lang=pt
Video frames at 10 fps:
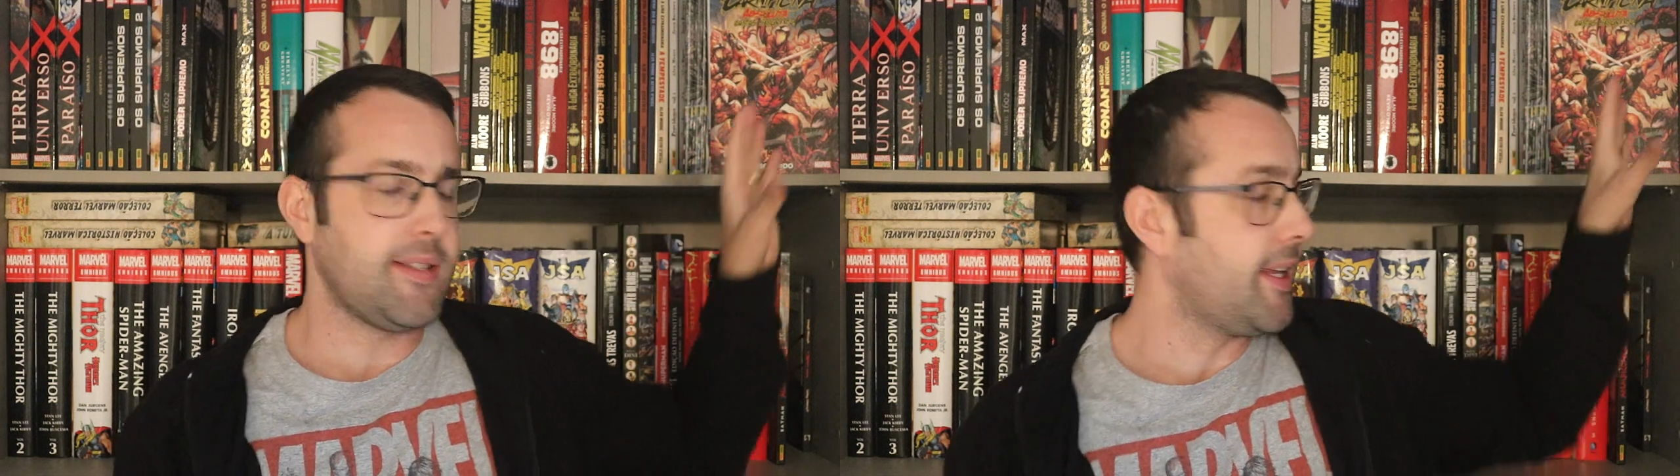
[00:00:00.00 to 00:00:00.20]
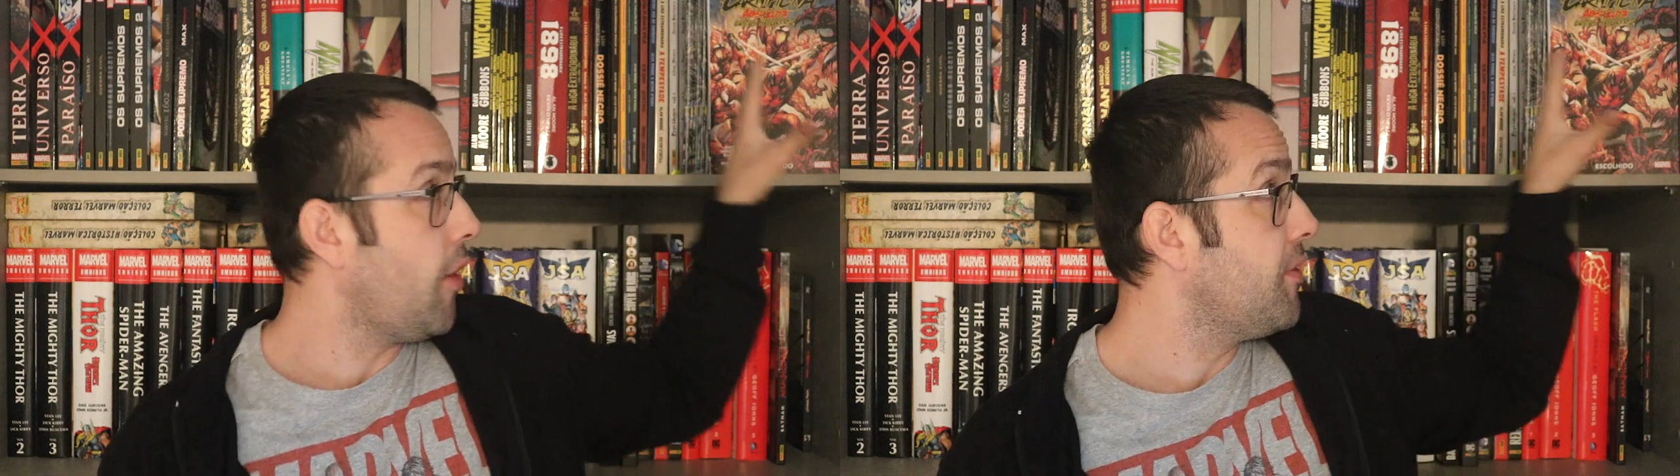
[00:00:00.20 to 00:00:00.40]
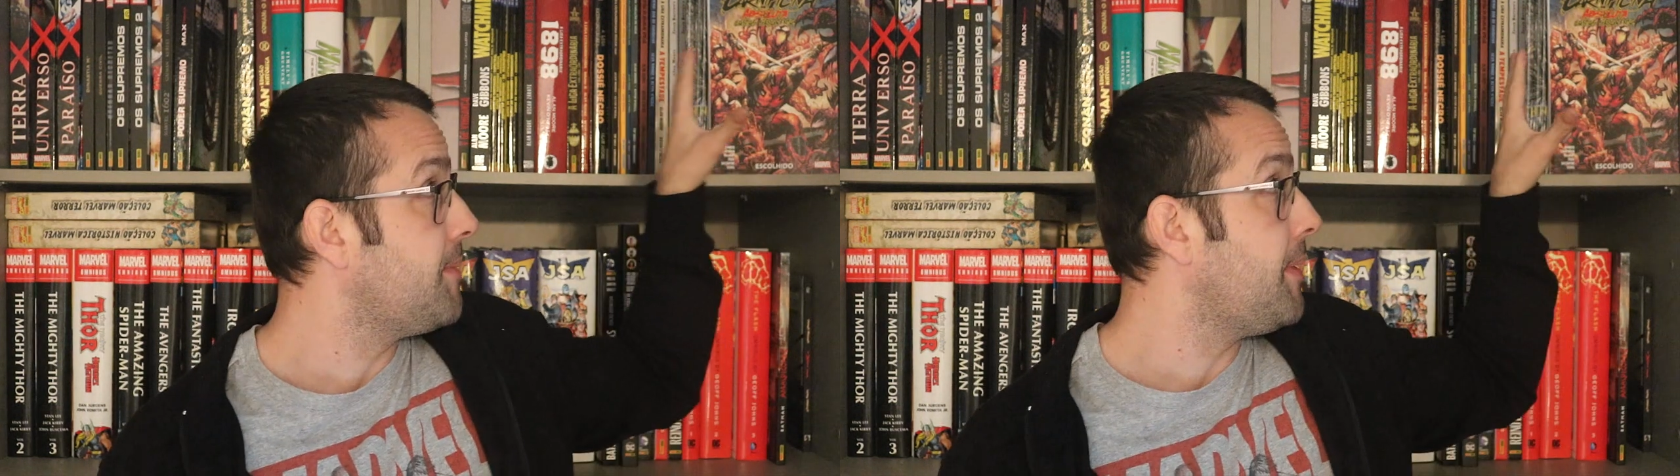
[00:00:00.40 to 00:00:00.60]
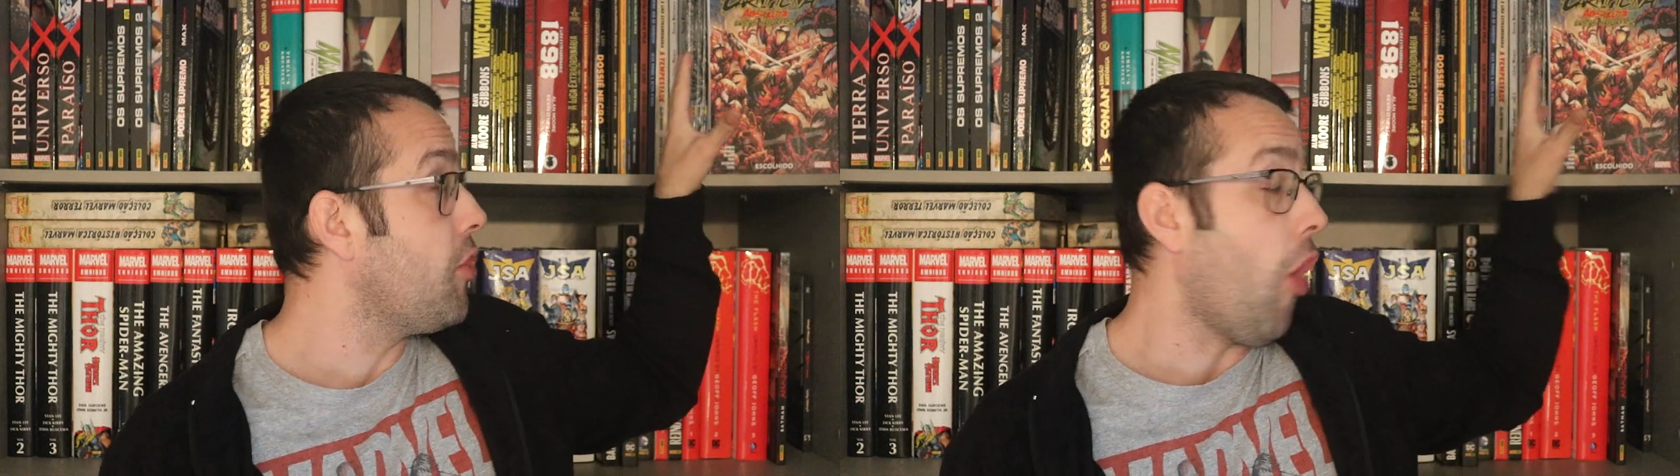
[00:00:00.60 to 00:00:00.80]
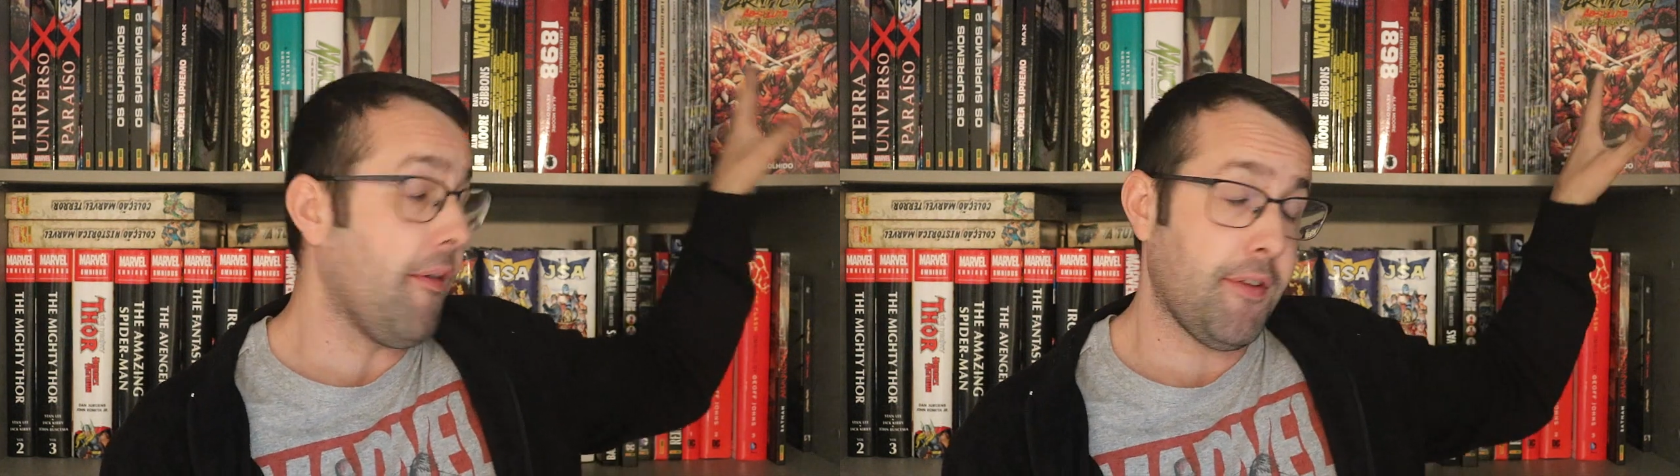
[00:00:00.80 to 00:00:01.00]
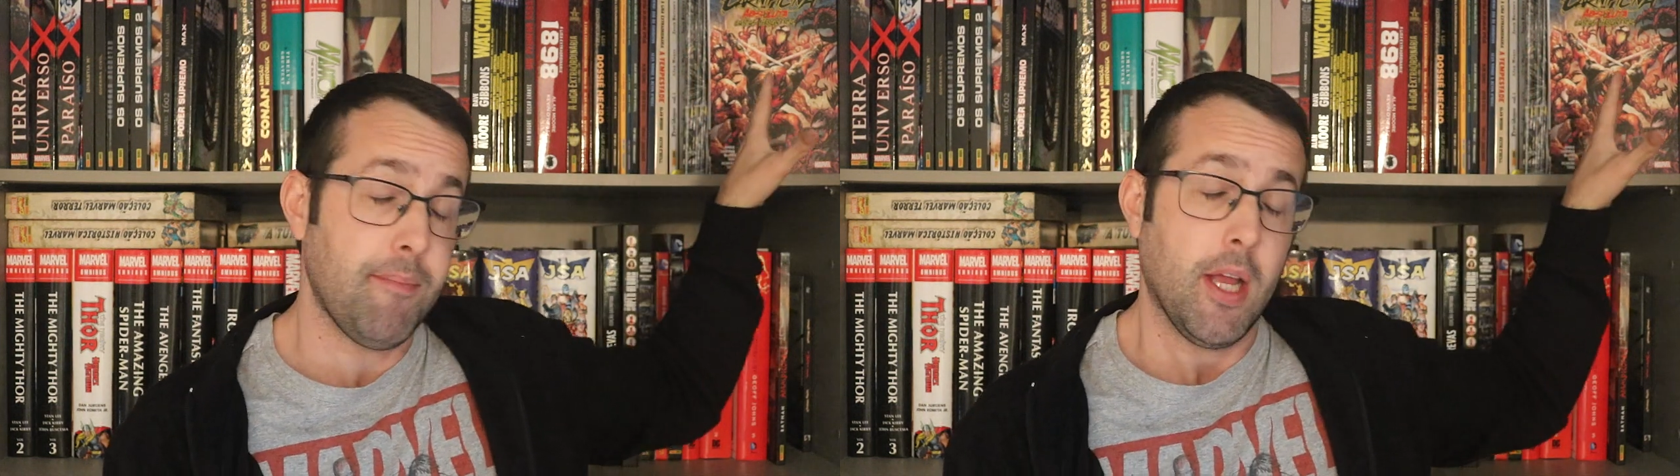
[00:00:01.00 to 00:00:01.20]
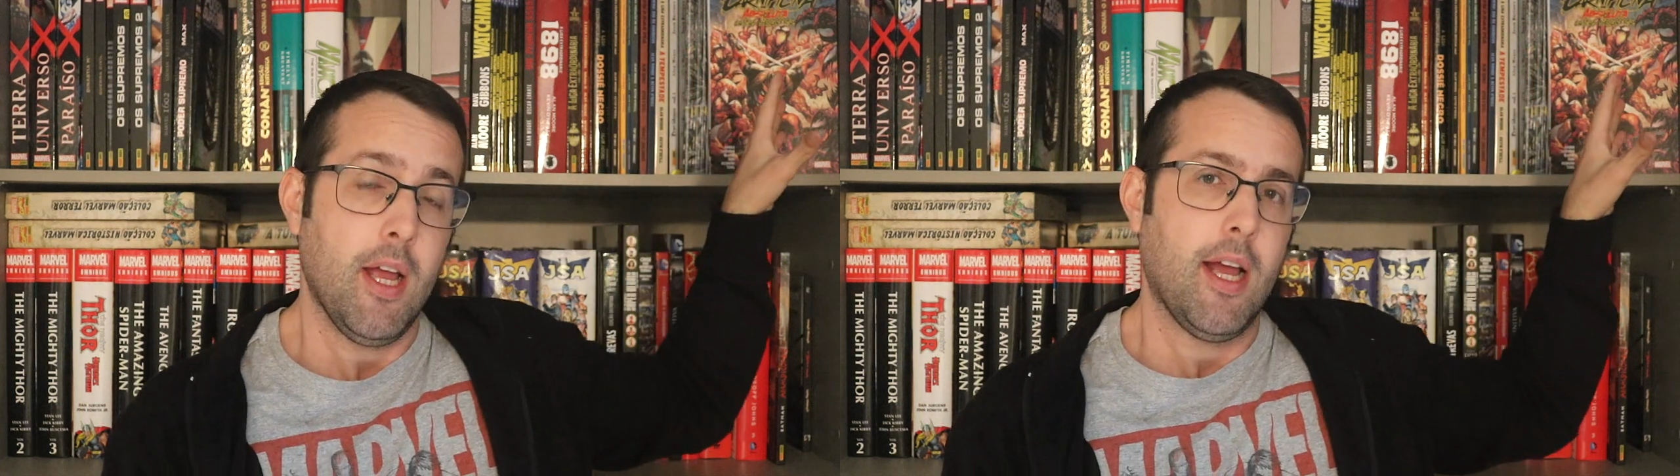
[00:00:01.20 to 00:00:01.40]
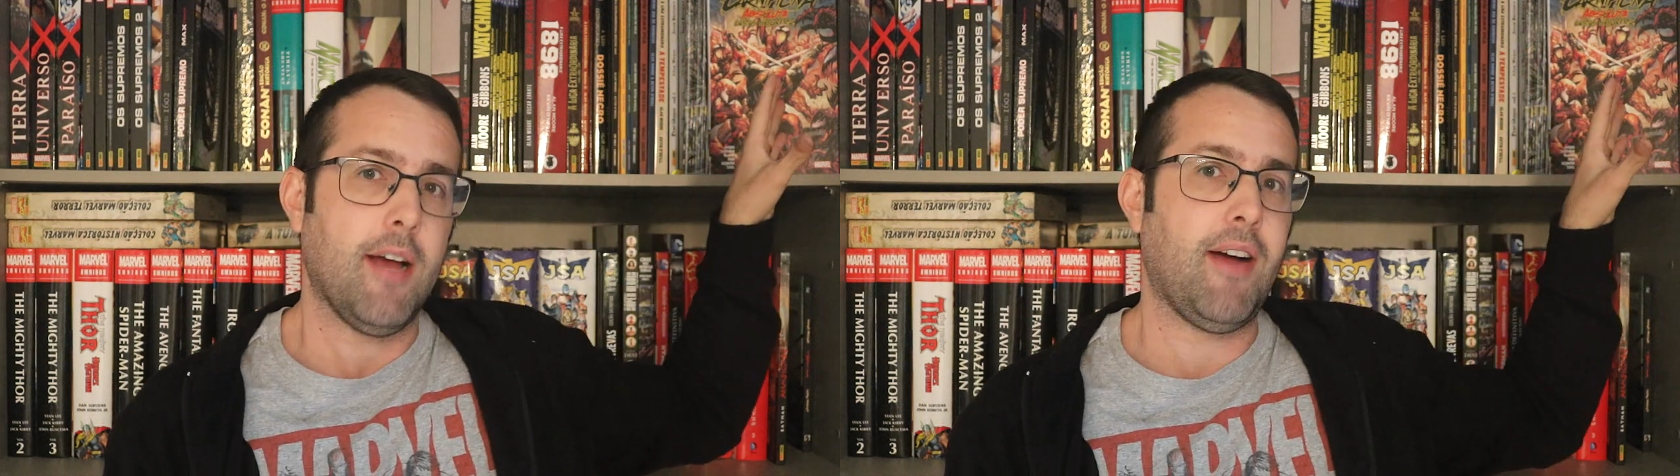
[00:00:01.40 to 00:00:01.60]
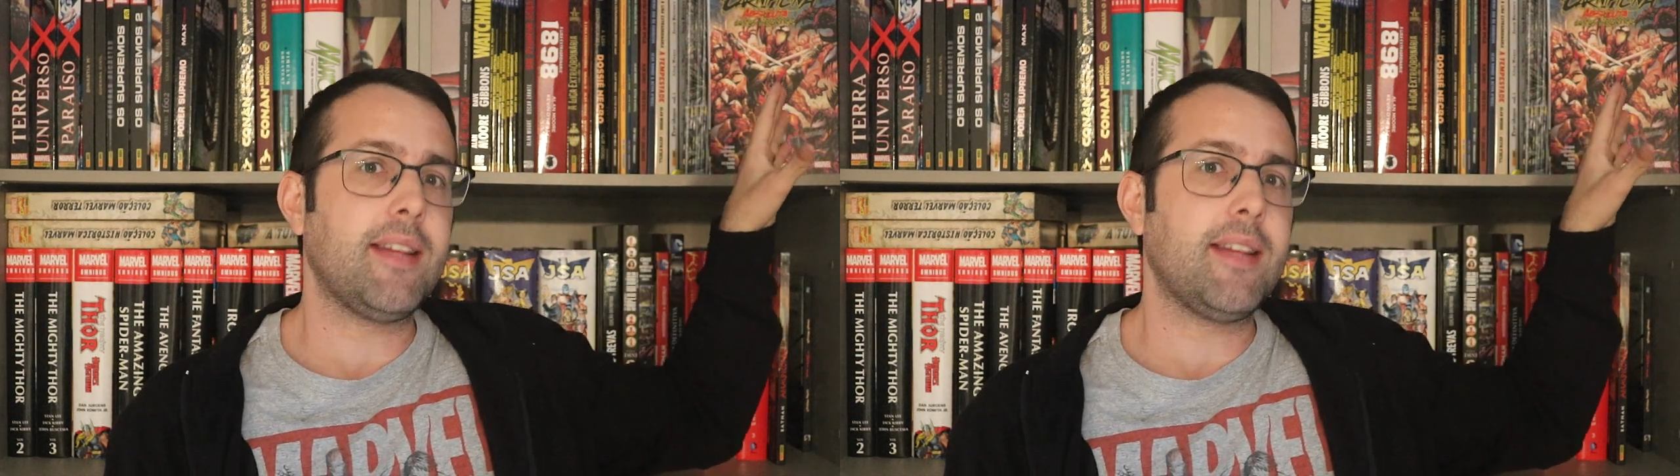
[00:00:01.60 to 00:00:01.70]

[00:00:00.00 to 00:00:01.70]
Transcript: esse aqui é o spin-off, uh,